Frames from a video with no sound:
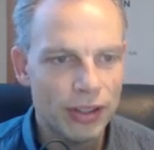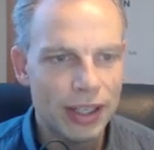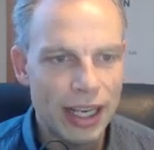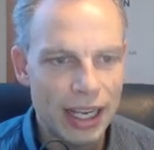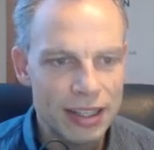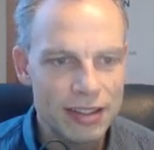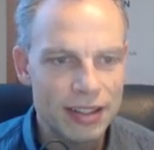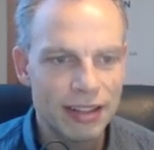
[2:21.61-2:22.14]

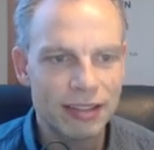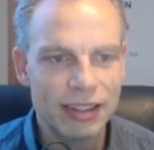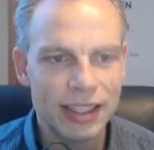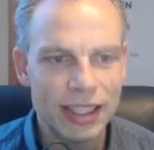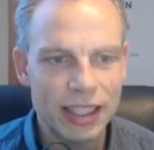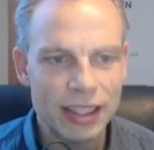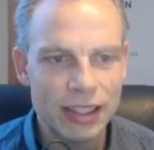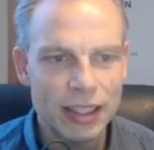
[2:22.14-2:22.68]

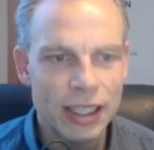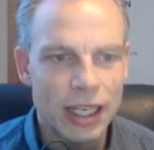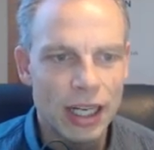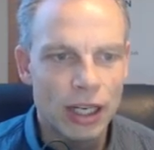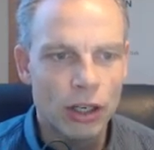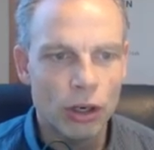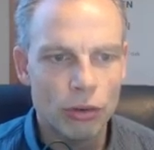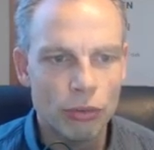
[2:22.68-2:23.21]
Erstanträge,
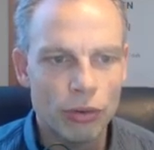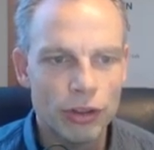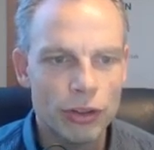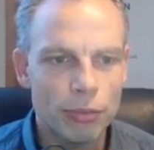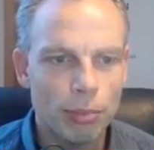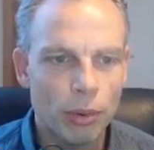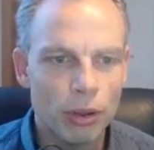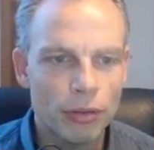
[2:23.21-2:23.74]
Conference
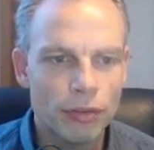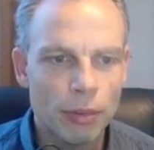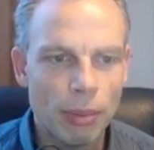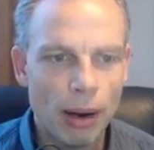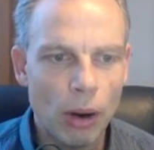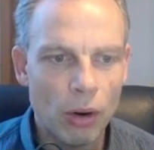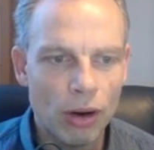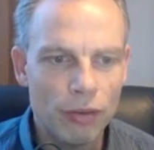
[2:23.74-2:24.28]
Board,
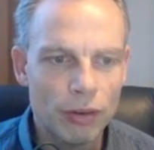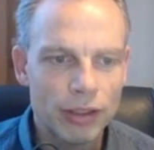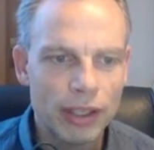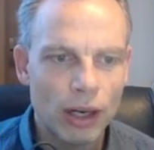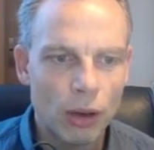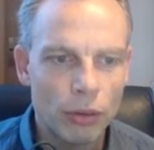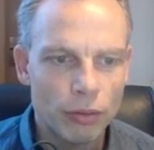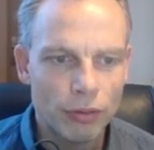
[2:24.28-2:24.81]

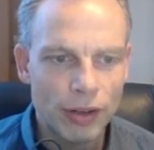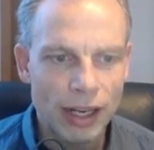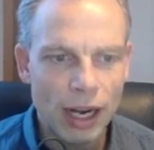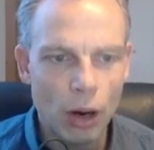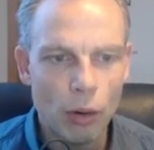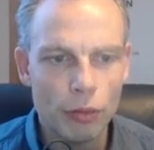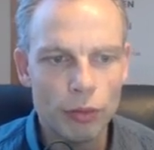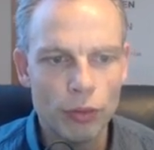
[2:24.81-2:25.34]
Verbrauchervertrauen,
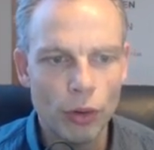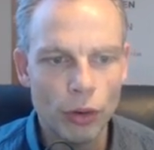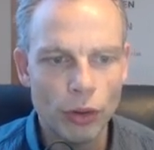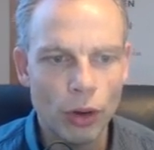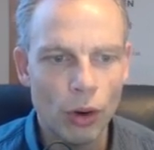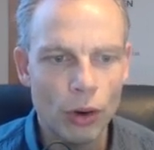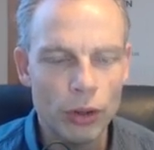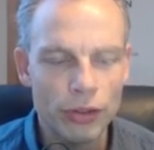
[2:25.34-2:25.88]
Verkauf, neue
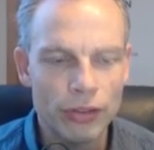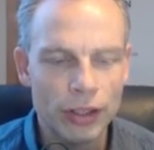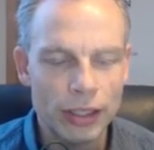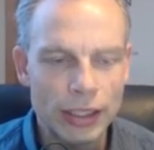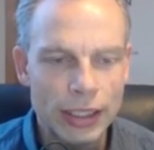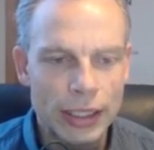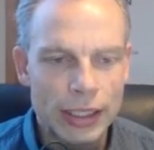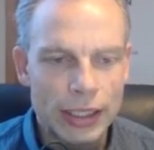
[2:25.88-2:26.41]
Häuser,
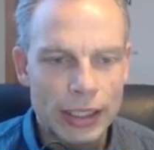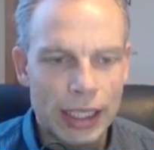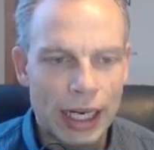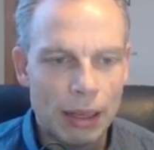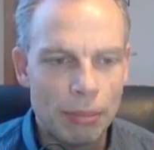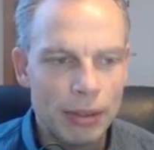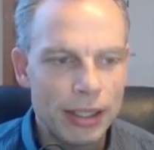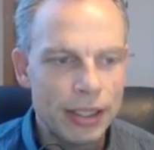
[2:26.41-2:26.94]

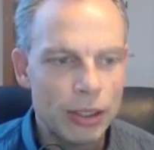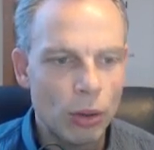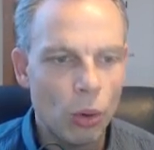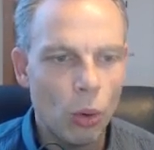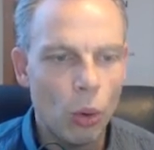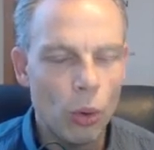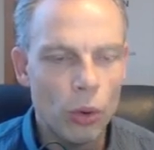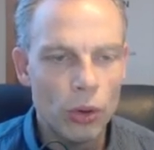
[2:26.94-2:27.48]
API,
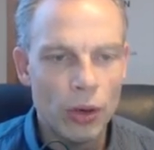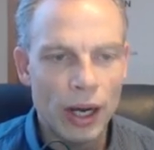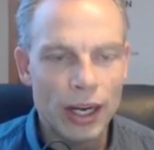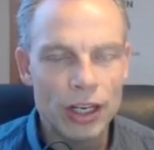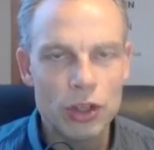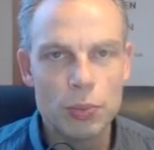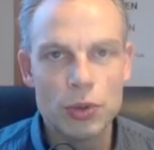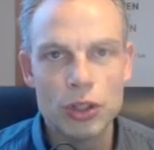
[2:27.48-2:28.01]

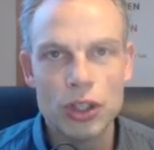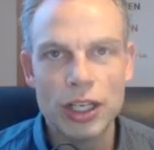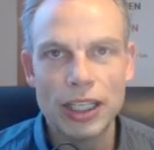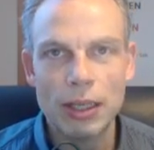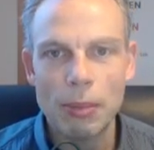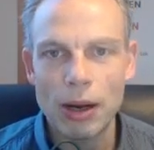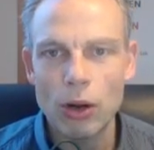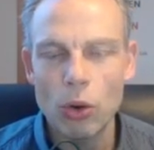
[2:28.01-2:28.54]

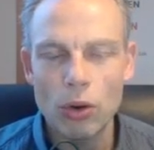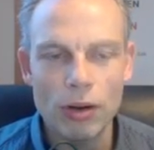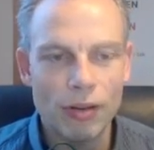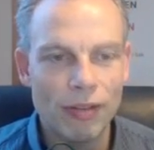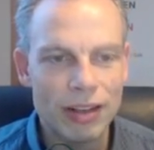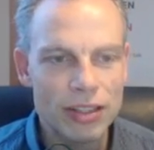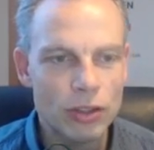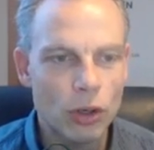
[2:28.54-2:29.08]
Rohöllagerbestände. Mal gucken,
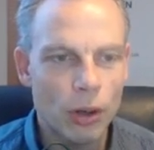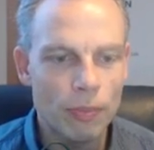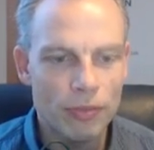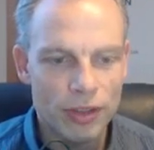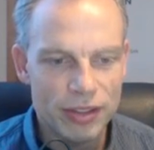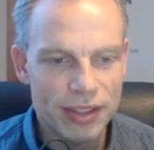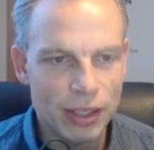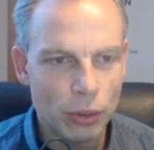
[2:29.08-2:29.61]
was
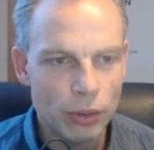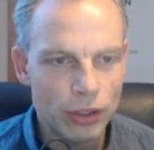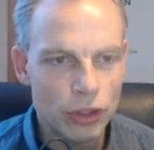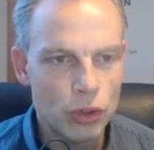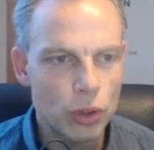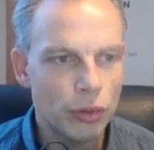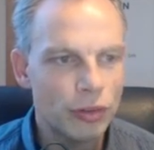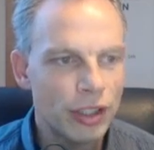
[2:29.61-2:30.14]
kommt. Theoretisch
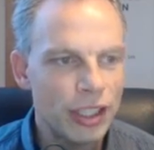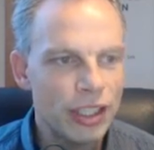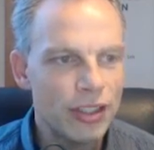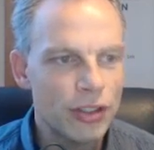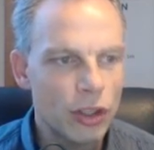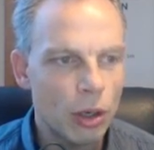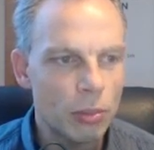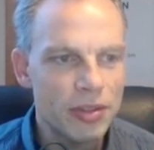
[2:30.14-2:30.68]
dürfte nichts
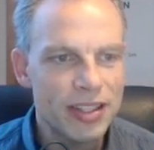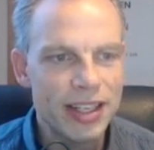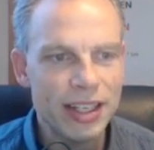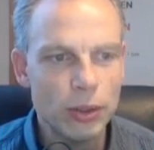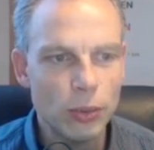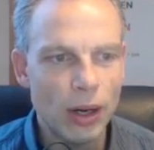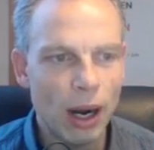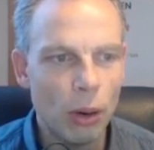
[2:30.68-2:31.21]
kommen. 10
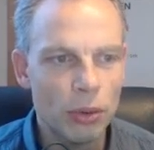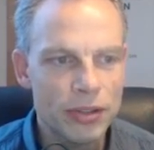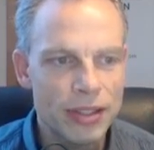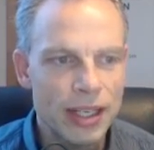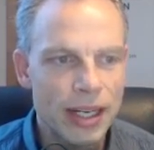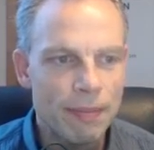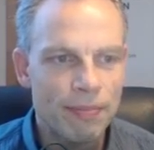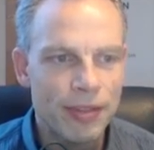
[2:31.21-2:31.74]
Uhr aus
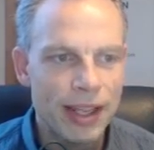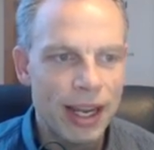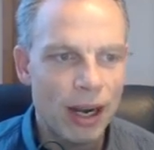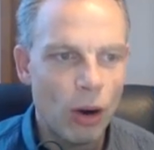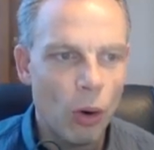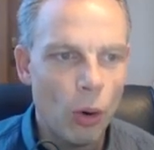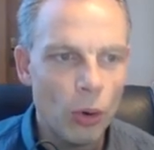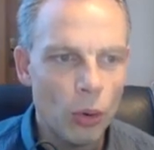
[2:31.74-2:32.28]
der
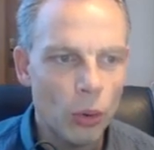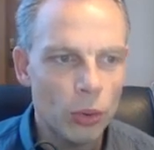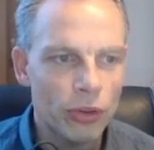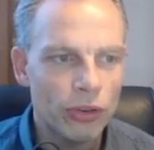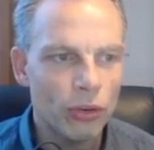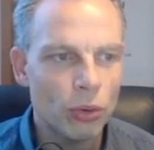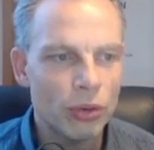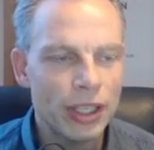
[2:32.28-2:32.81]

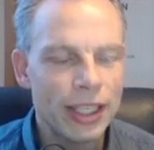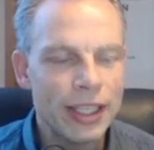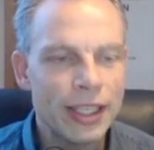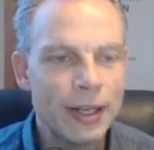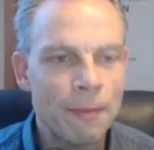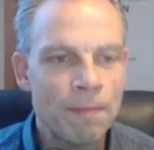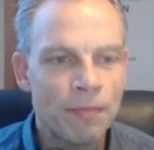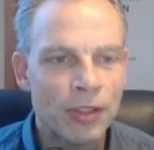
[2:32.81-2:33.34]
Eurozone
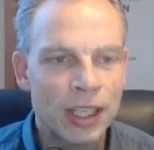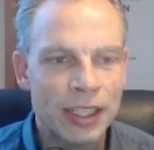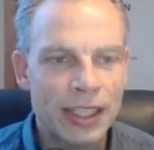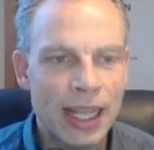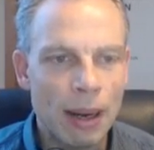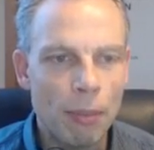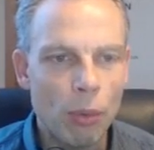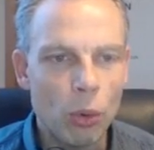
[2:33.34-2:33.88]
hier
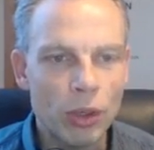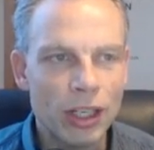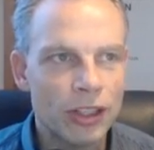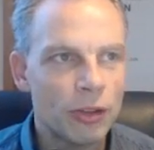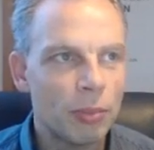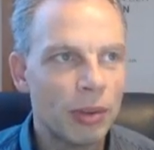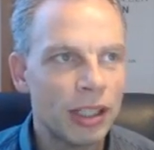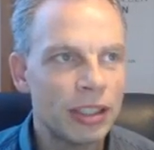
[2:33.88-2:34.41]
der
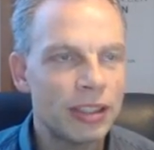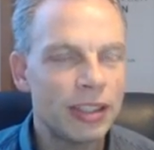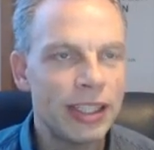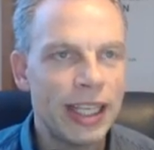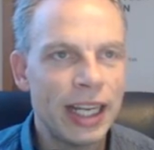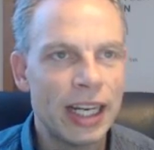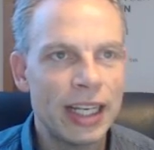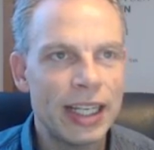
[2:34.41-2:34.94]
Monatsbericht
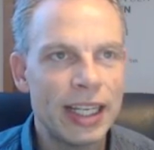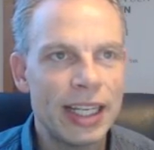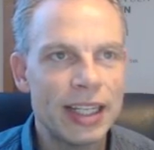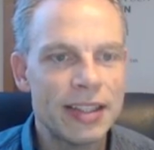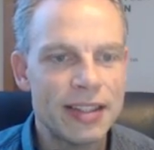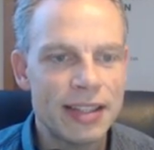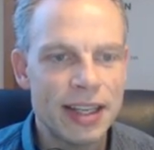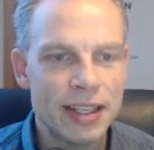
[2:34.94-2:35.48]
der
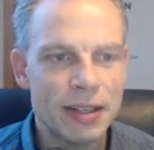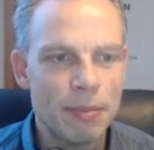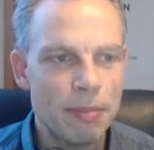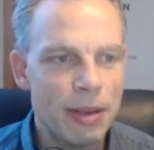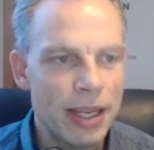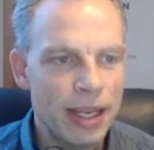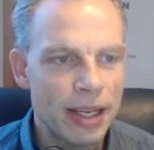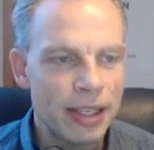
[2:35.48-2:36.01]

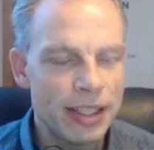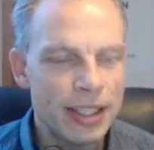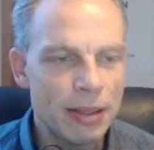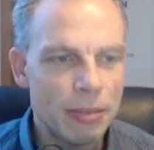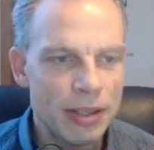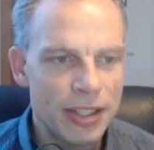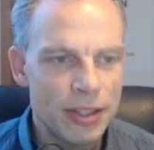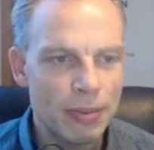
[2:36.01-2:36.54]
EZB hier
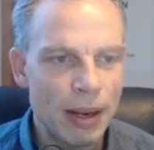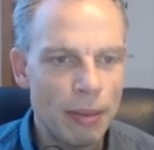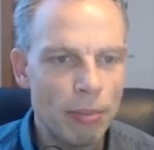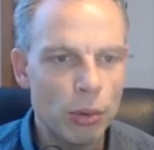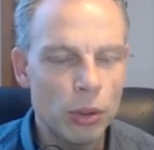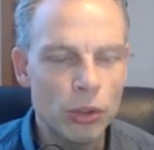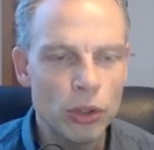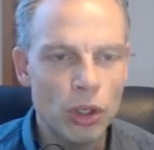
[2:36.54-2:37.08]
mit zwei
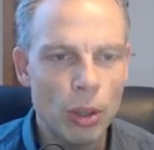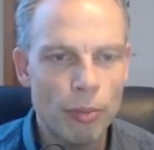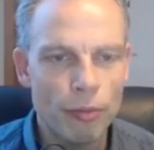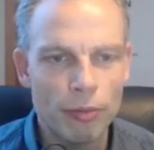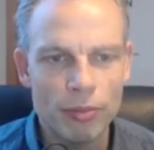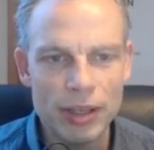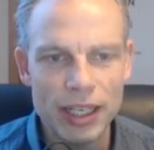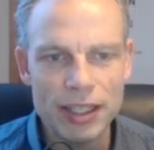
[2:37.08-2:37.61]

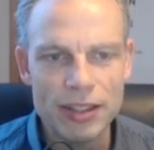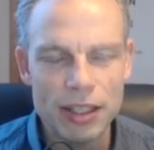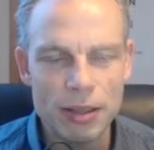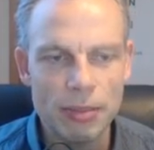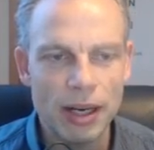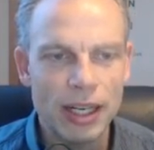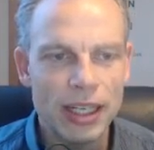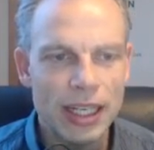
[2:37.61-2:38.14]
Bullenköpfen ist
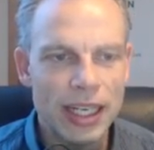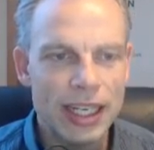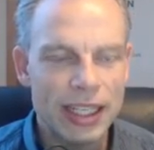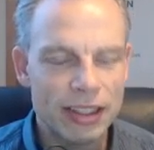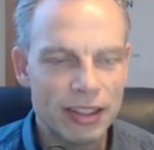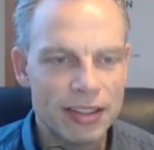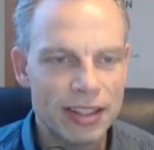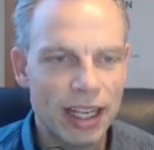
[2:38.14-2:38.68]
immer
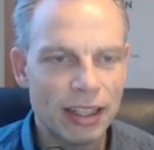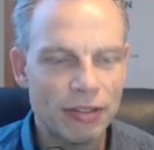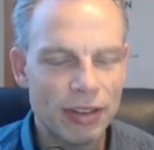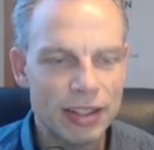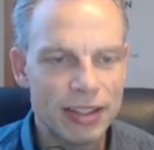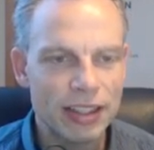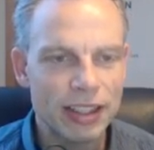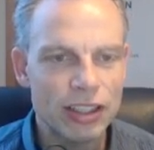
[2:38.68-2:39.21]
interessant,
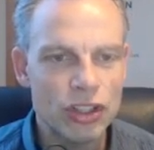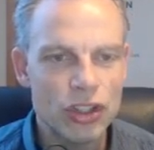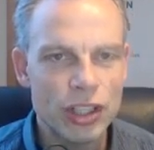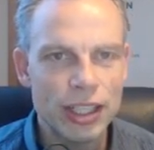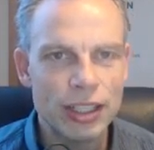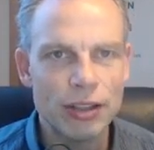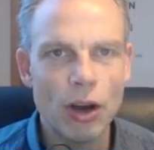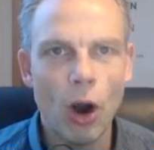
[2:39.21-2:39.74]
was drin
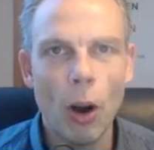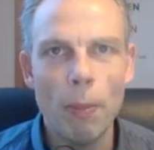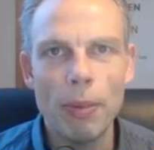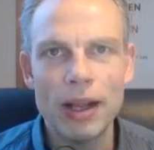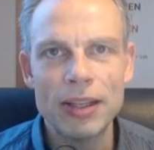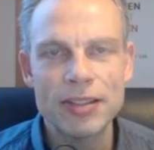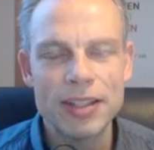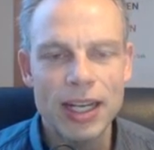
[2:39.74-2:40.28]
steht, ob
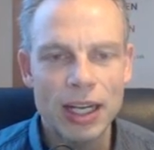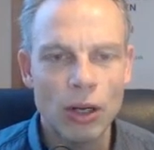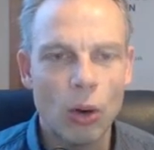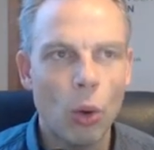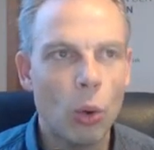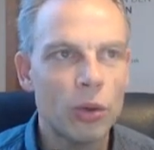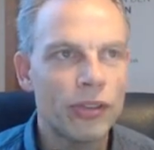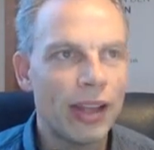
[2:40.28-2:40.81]
es
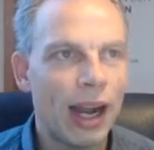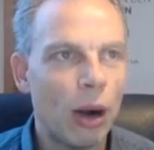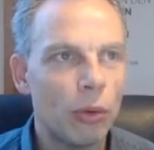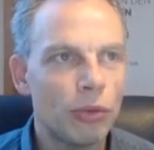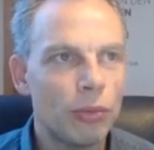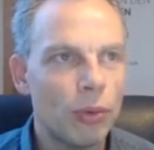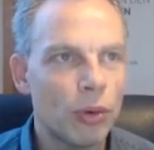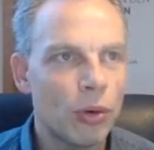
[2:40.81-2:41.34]
große
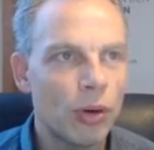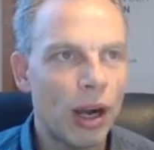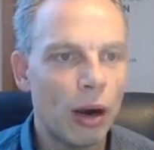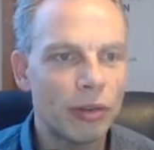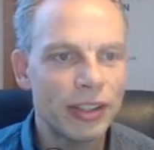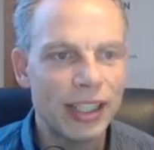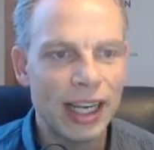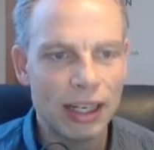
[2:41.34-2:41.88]
Auswirkungen auf
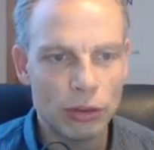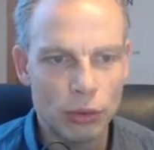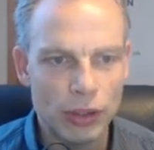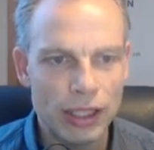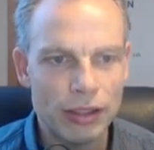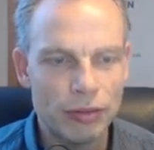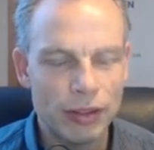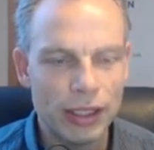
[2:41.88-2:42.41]
den
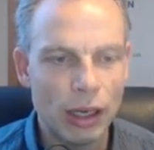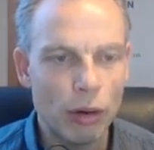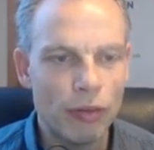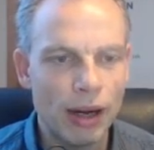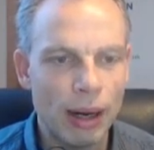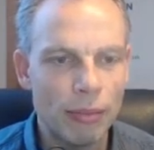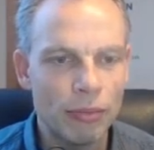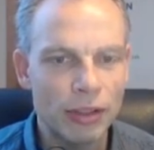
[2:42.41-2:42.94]
aktuellen Verlauf
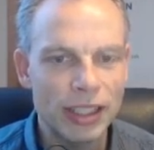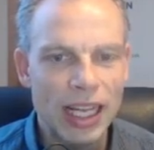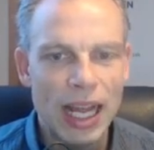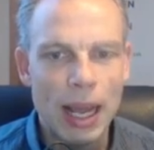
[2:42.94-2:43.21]
haben wird.